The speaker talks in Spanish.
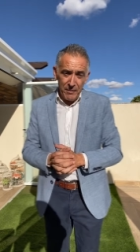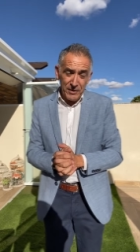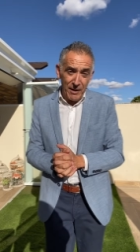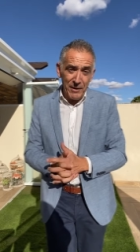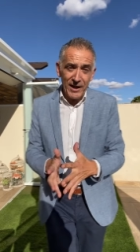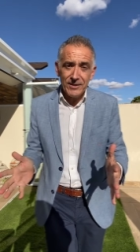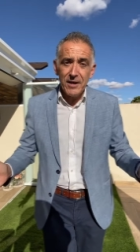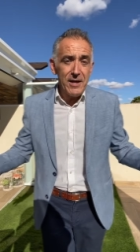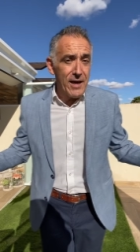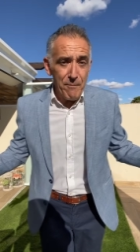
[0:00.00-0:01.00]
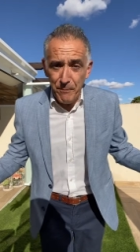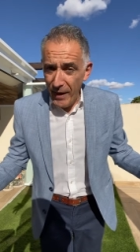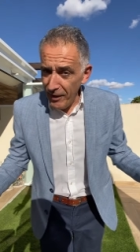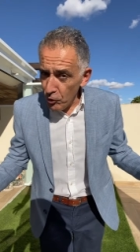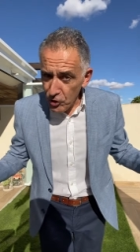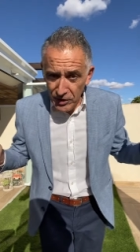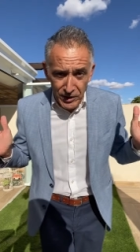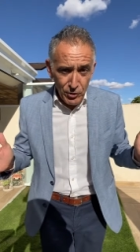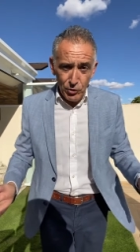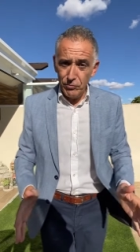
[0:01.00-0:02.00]
mis amigas, pero si
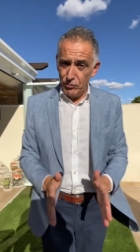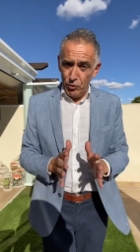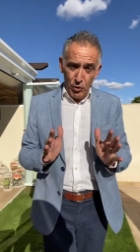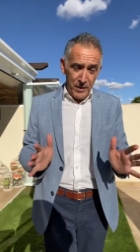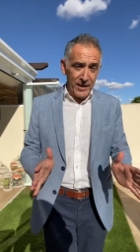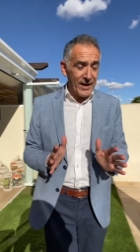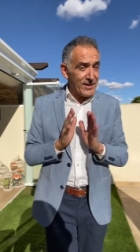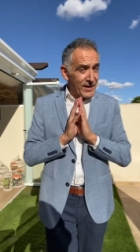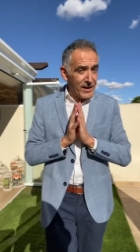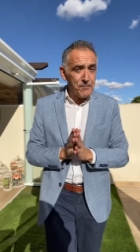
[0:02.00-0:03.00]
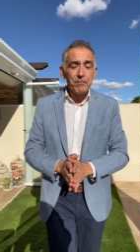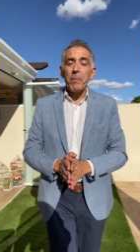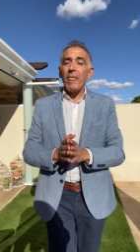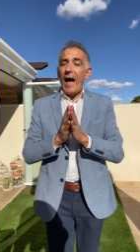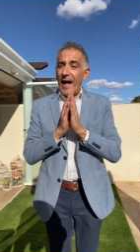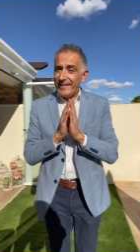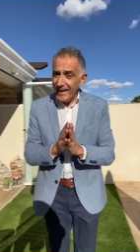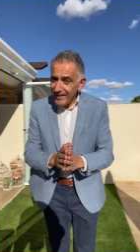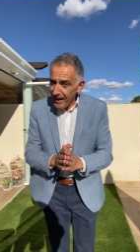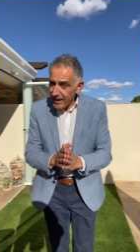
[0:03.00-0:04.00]
no, no viene. Así que
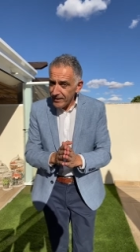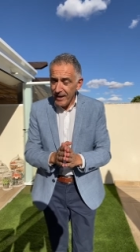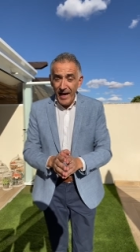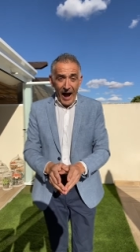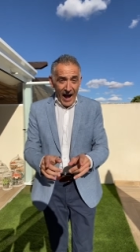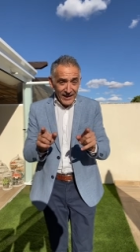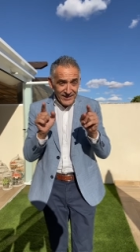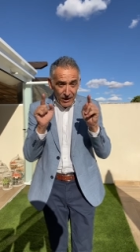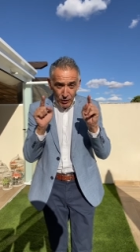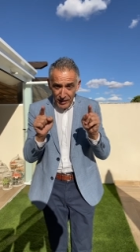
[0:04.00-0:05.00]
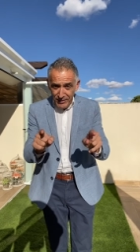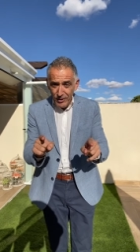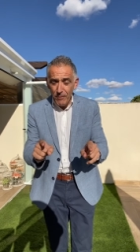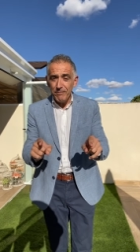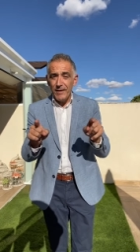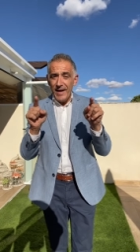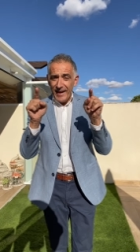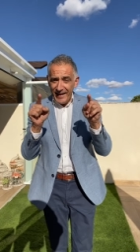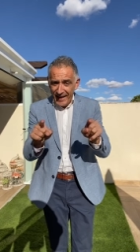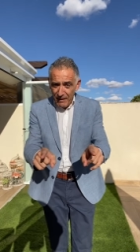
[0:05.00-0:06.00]
atentas a esta colección
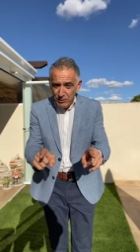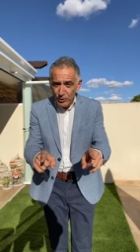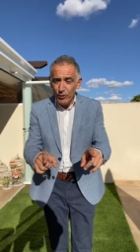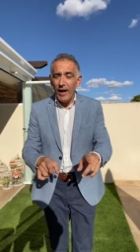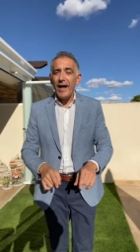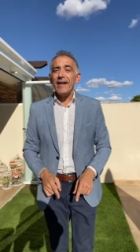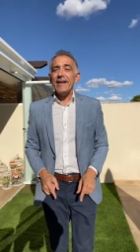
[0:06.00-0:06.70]
cápsula